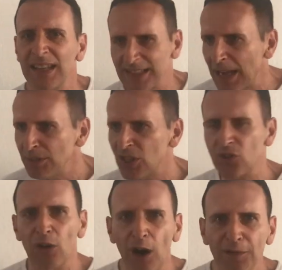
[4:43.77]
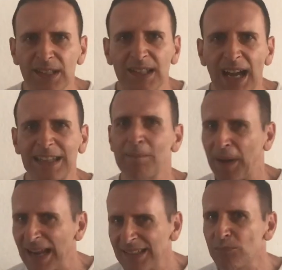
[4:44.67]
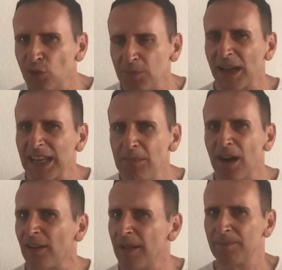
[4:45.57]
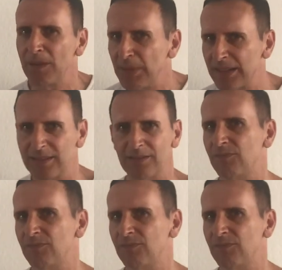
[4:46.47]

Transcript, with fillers: Das habe ich ja schon oft gesagt, die Presse muss man immer mit,